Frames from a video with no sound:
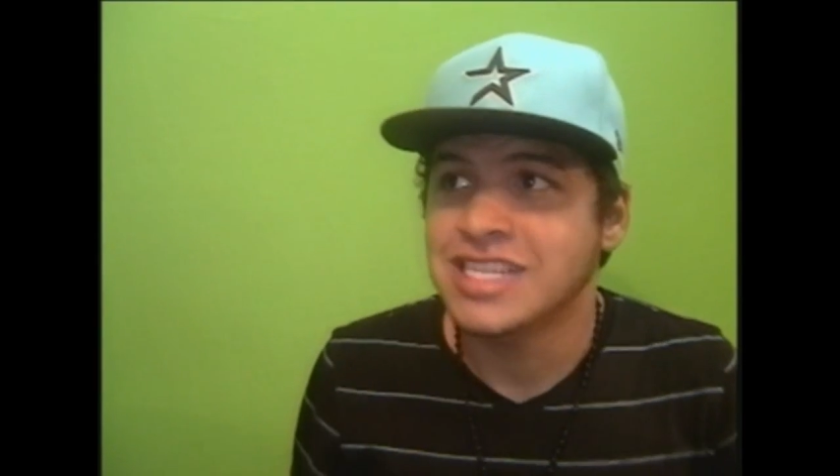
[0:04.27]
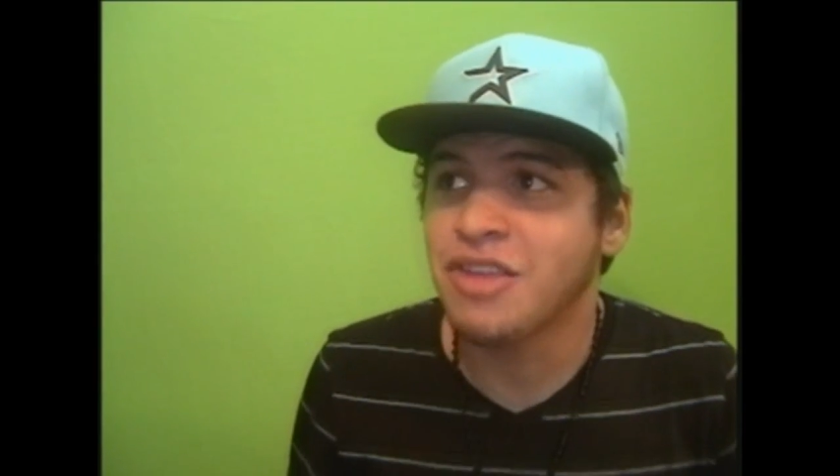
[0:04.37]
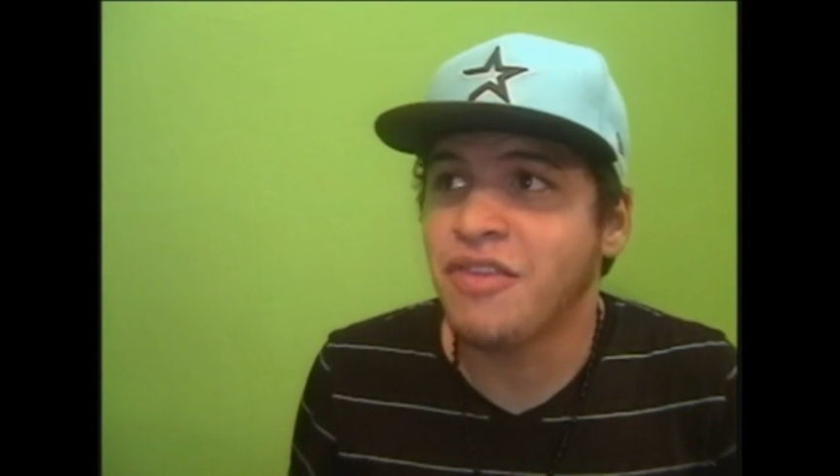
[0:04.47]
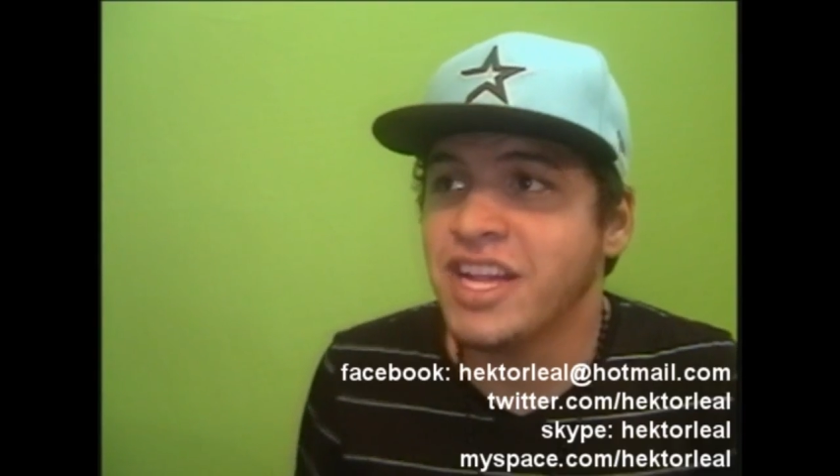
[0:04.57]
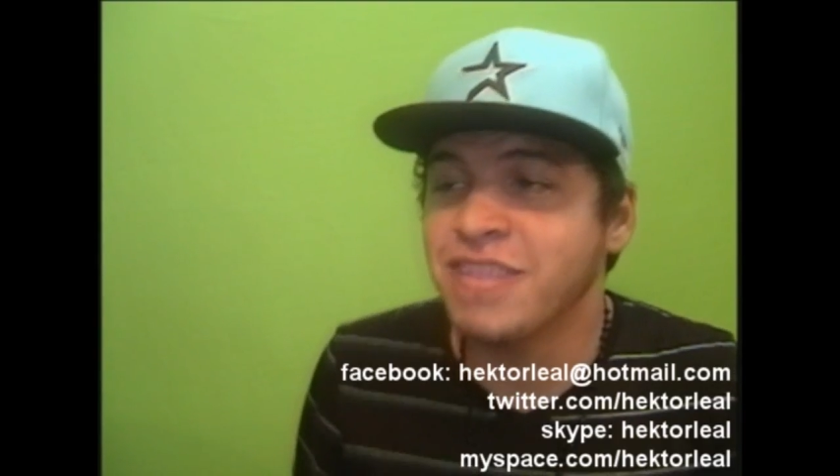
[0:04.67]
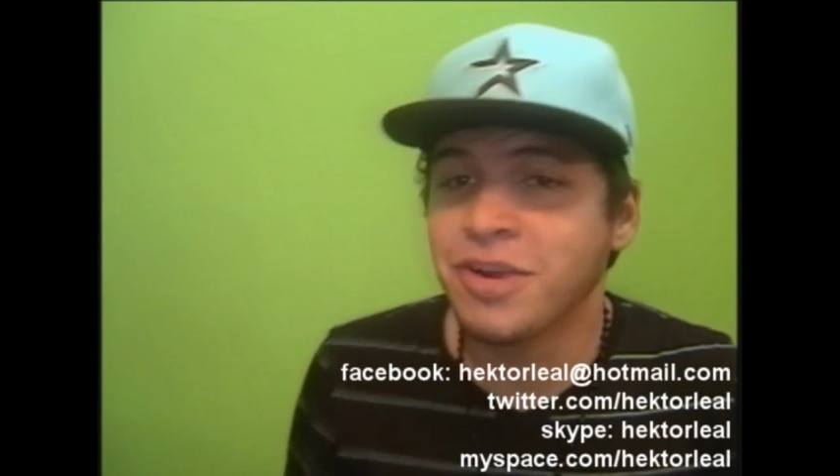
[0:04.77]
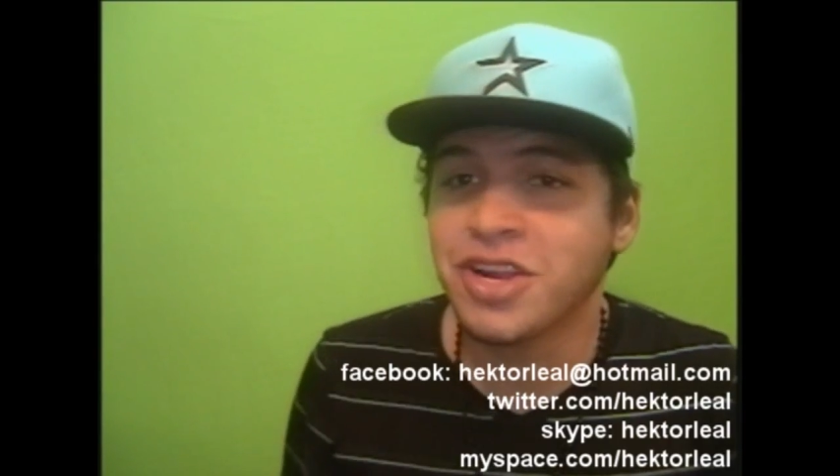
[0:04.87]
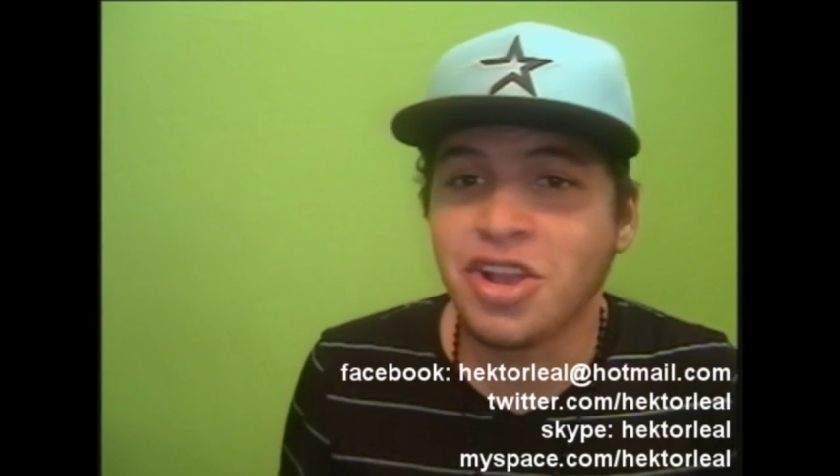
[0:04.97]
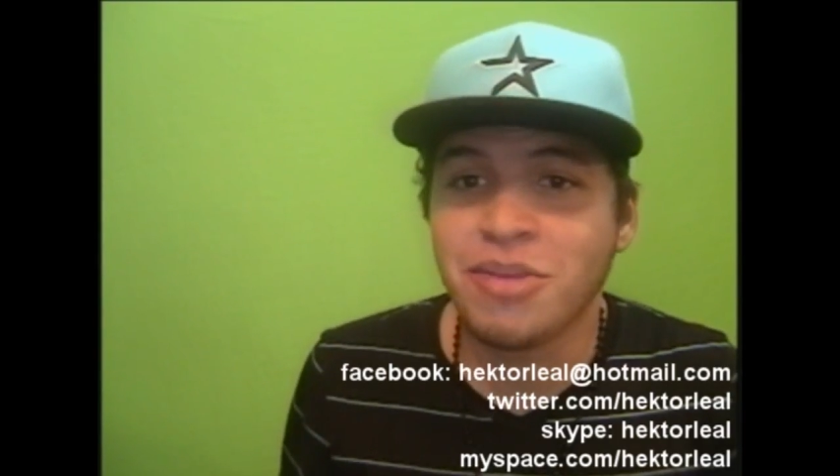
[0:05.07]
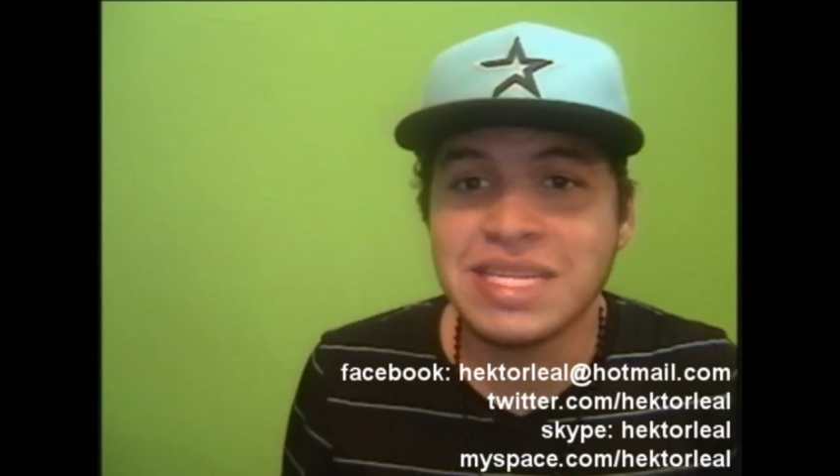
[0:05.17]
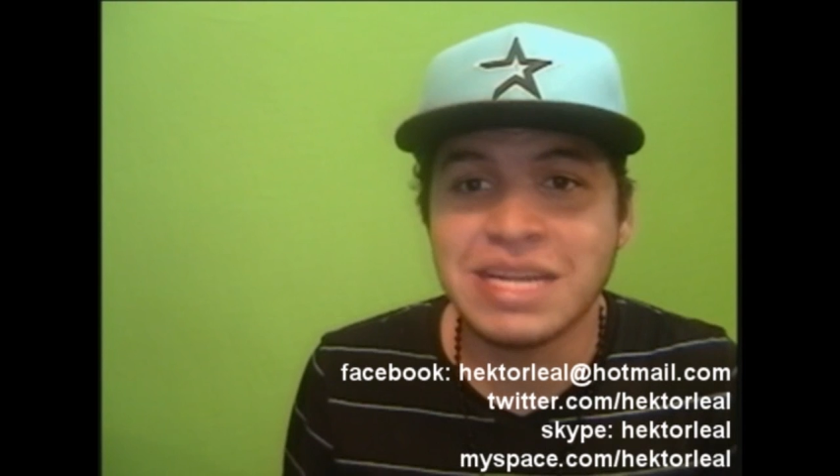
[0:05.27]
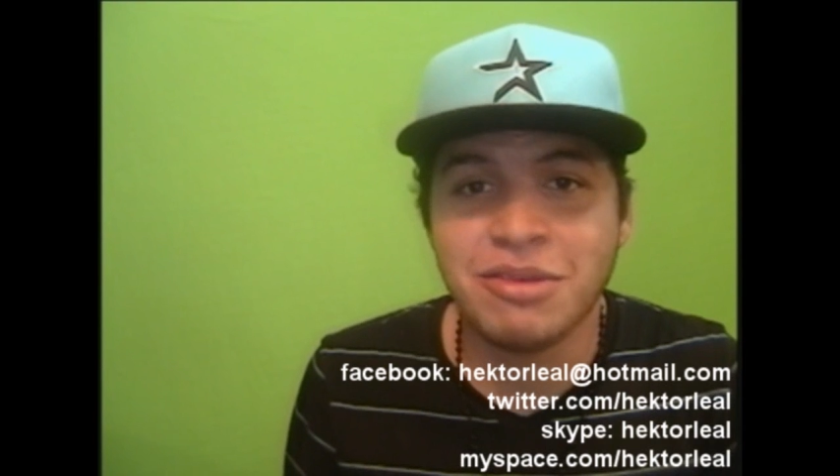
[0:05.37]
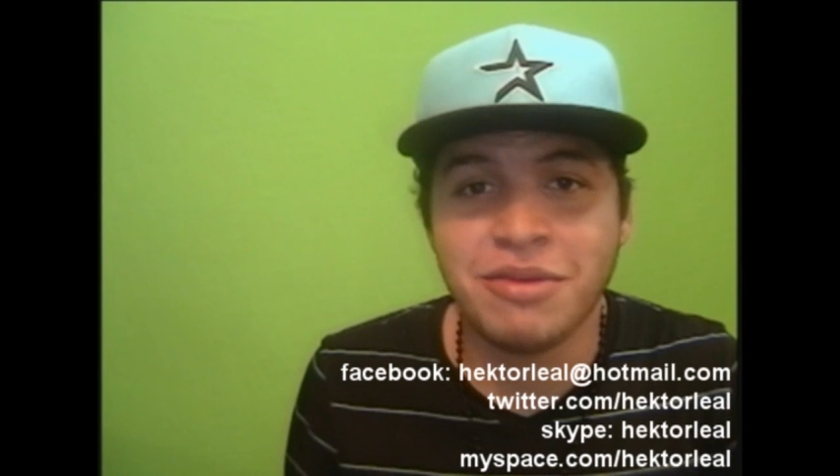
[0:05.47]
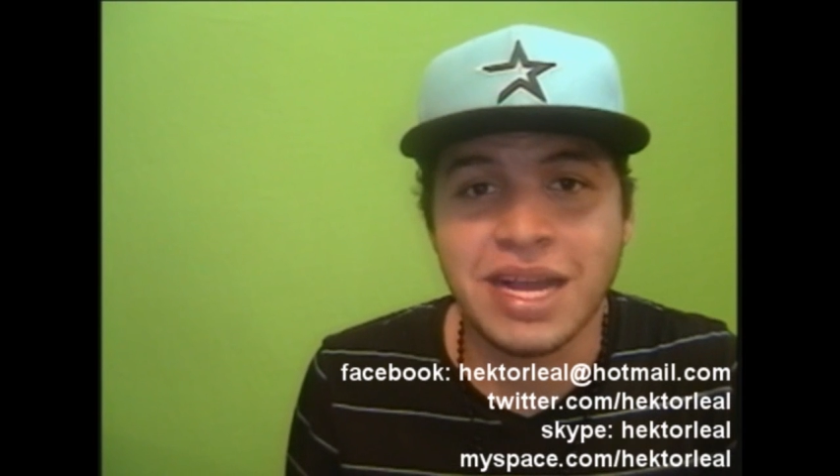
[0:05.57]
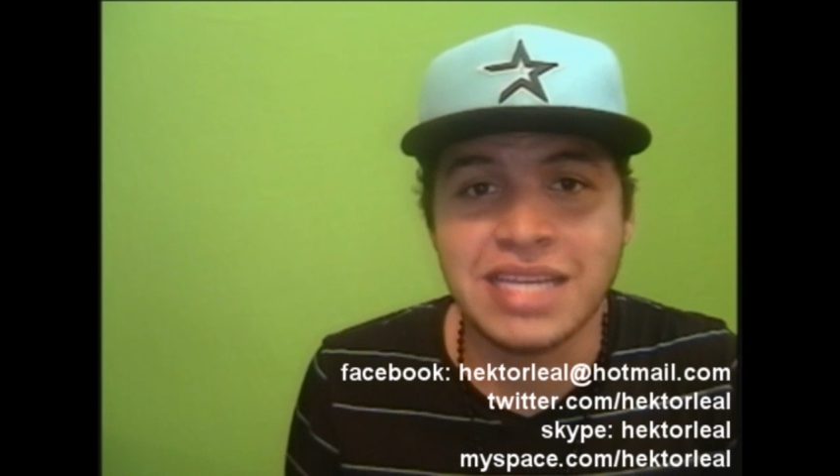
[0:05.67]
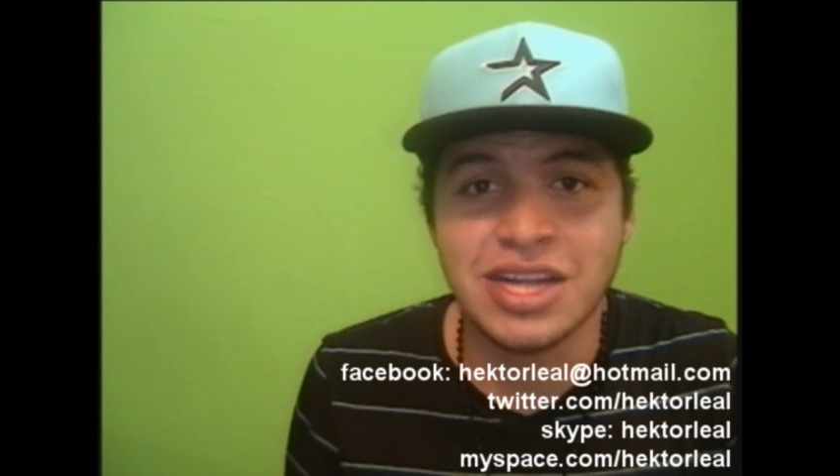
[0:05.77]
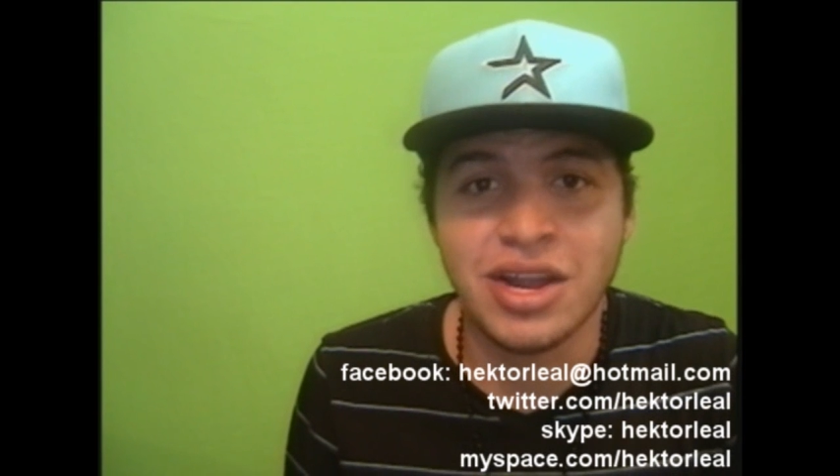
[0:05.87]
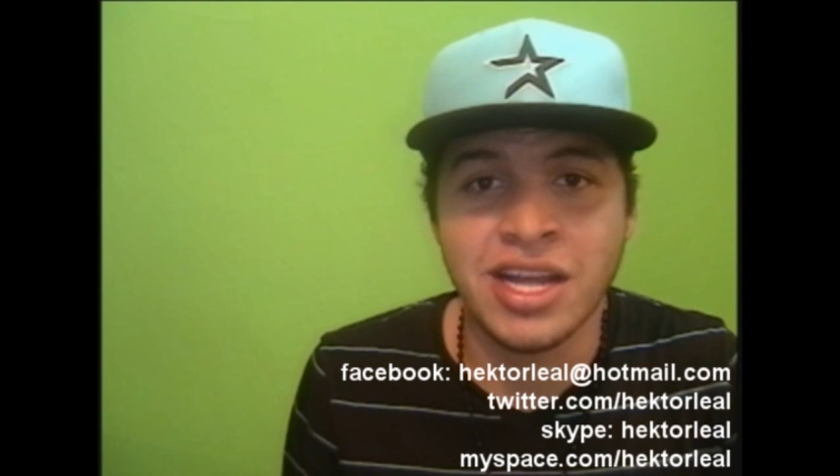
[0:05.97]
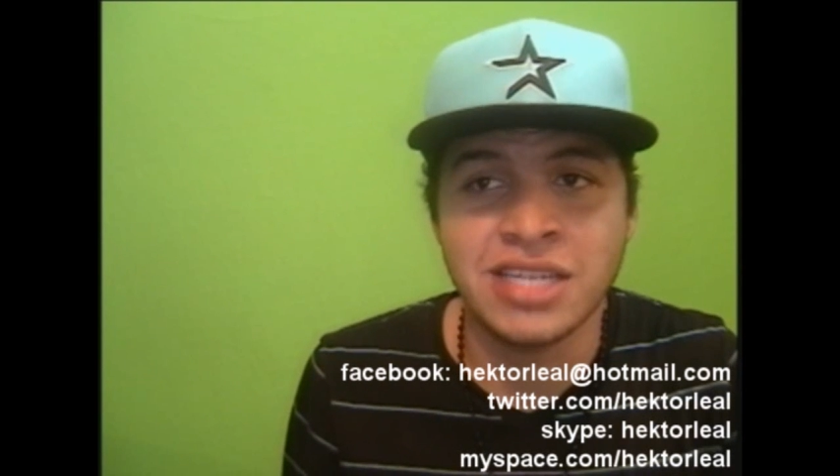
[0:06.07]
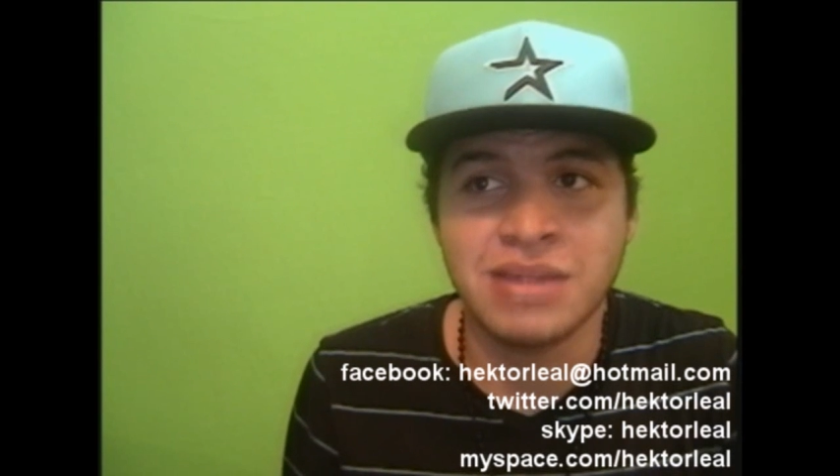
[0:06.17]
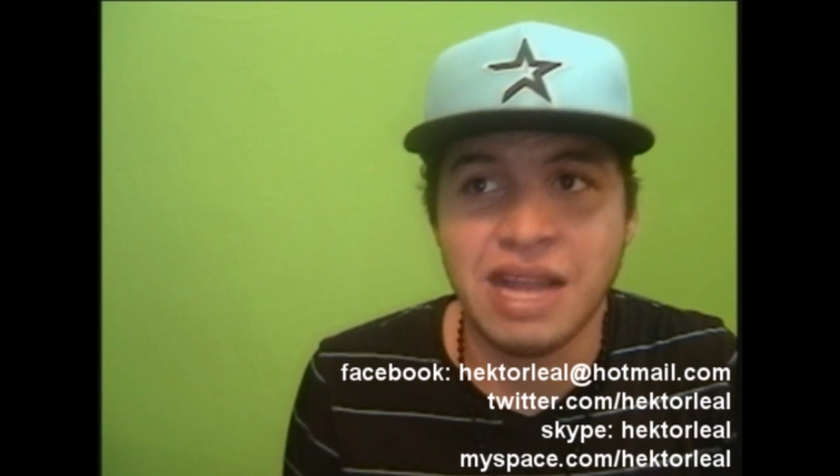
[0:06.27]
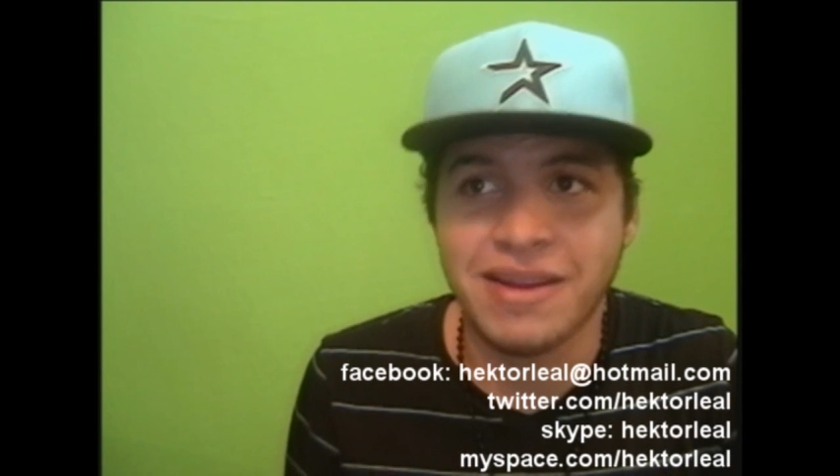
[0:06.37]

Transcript: Estoy feliz porque hoy comienzan mis vacaciones.